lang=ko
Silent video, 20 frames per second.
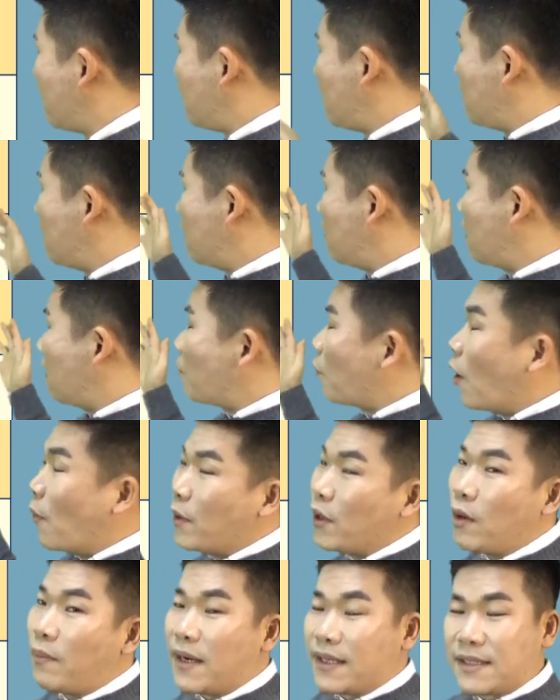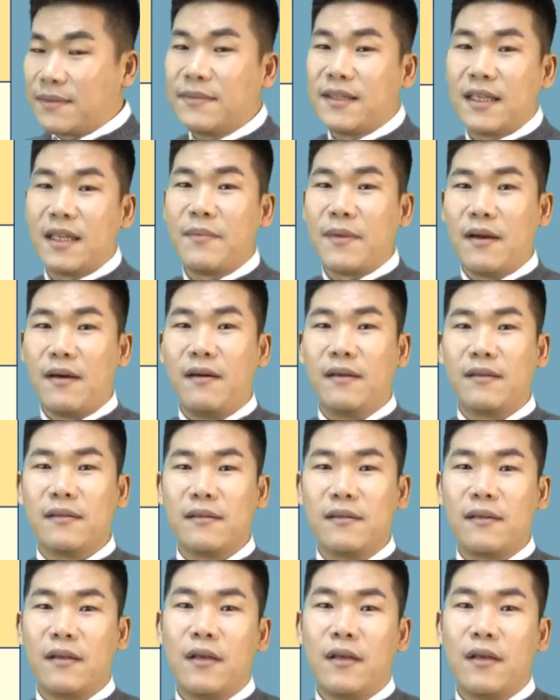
어, 범위로 말씀드리면